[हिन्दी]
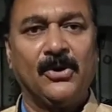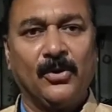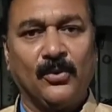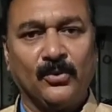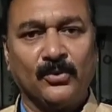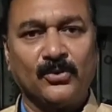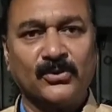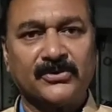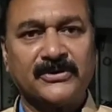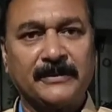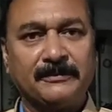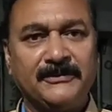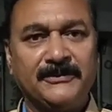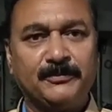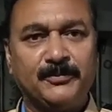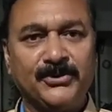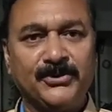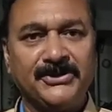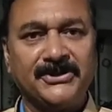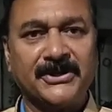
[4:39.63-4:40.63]
उनको सब
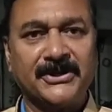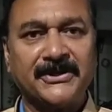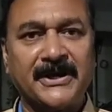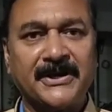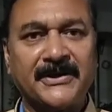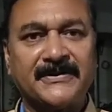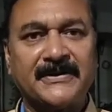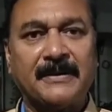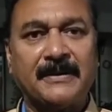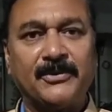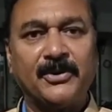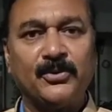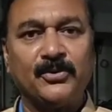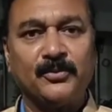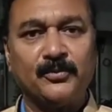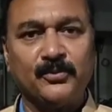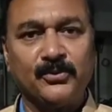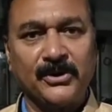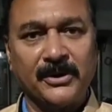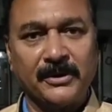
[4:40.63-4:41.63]
पूरी जनता के सामने उस
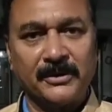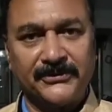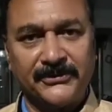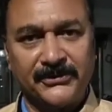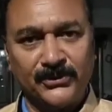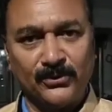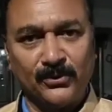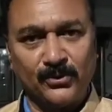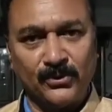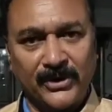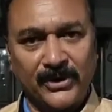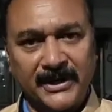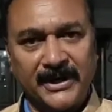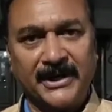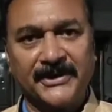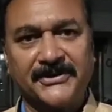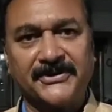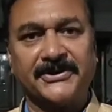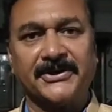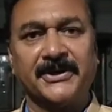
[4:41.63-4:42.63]
पूरे चीज़ों को
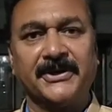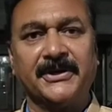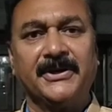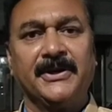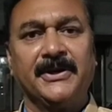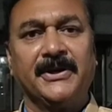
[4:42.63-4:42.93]
रखना चाहिए